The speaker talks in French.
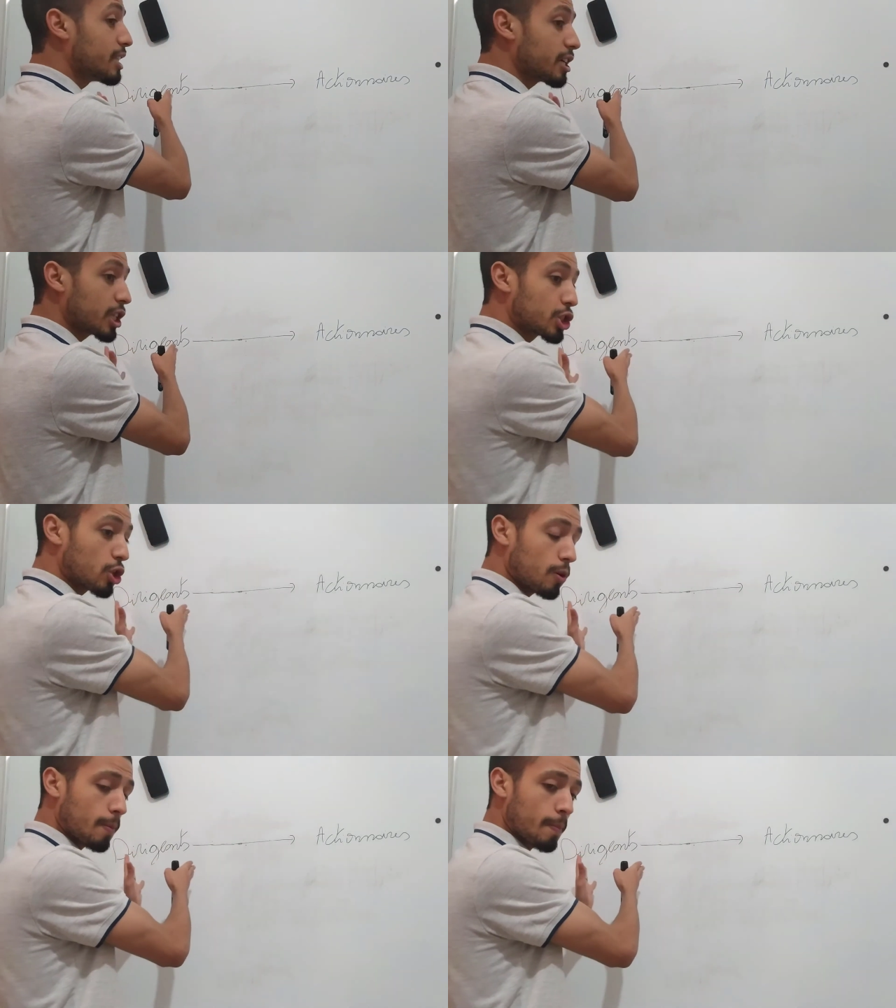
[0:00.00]
Les
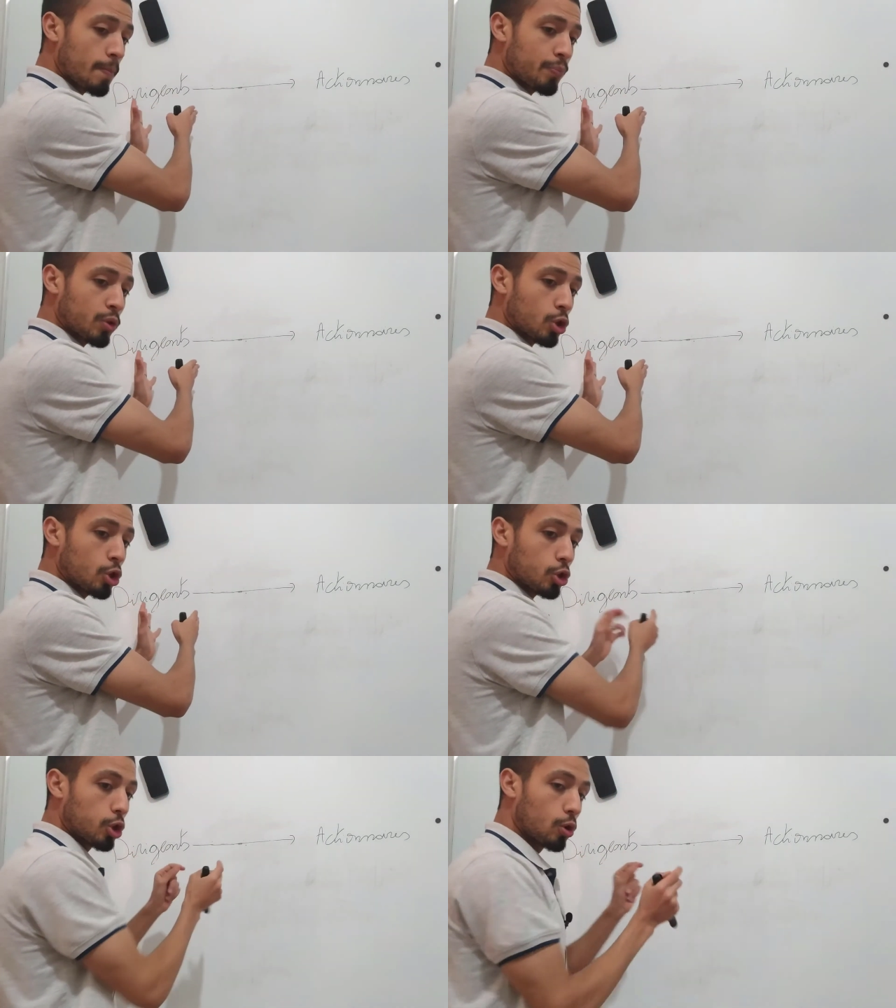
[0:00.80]
dirigeants,
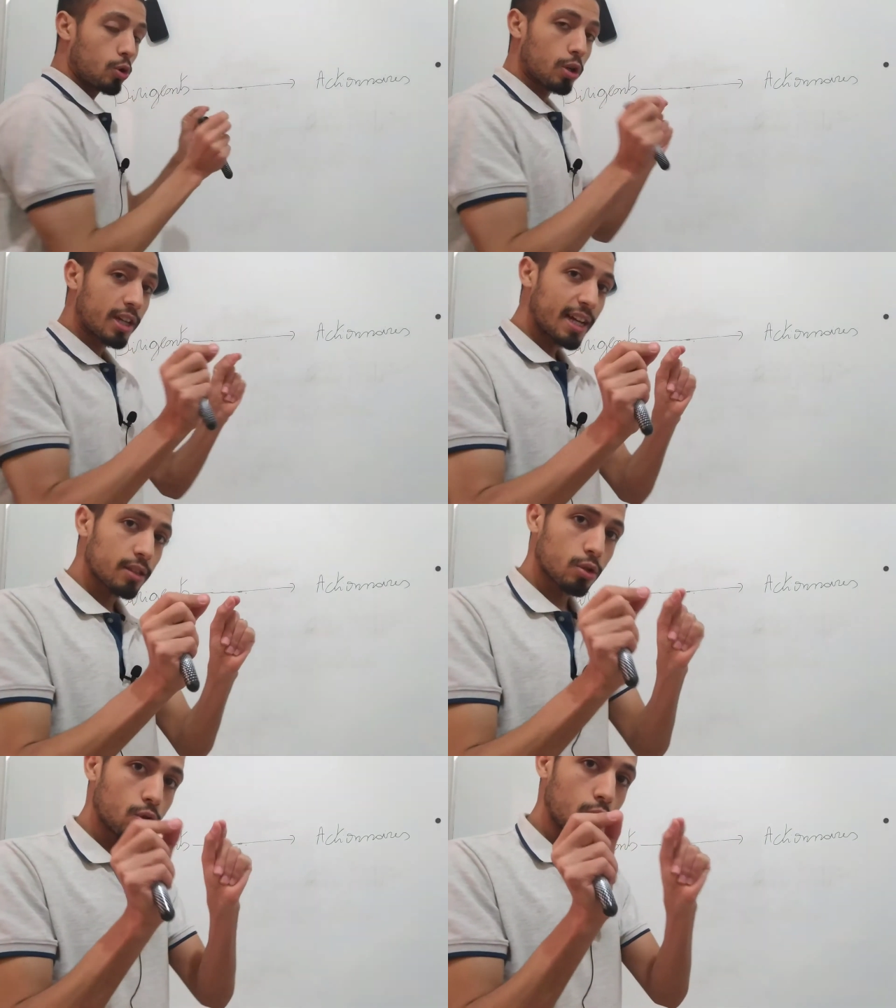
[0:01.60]
dans le
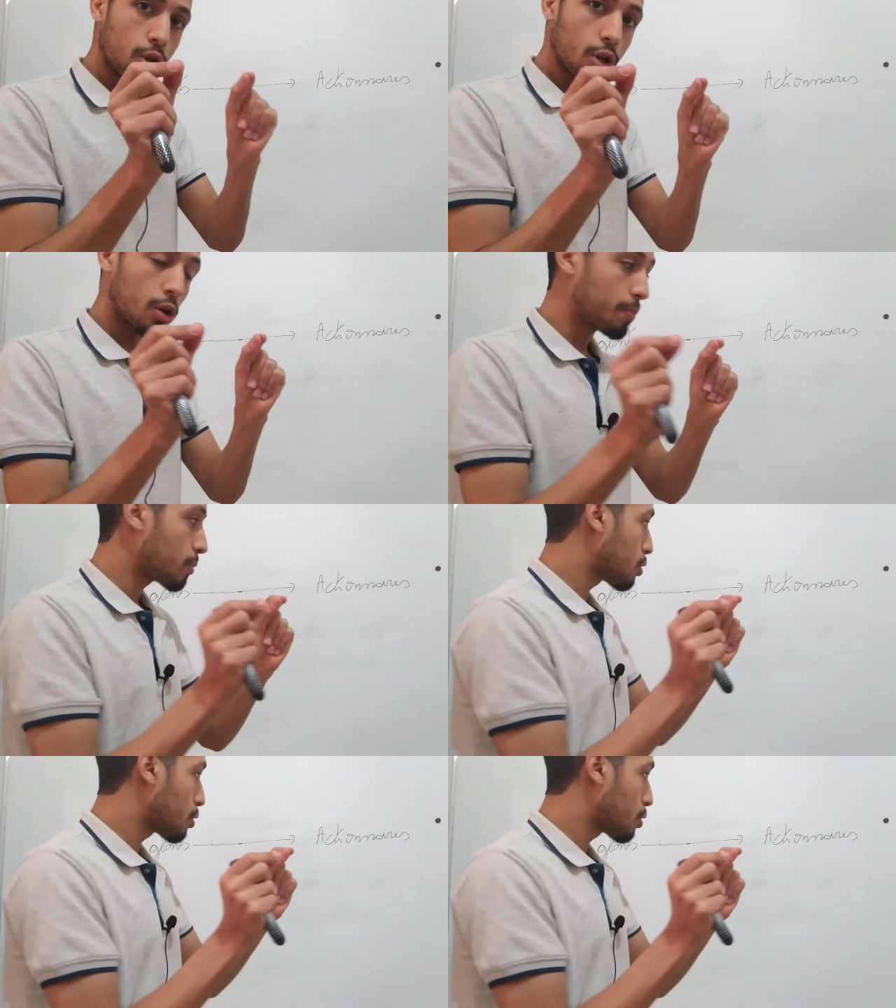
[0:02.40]
cadre de leurs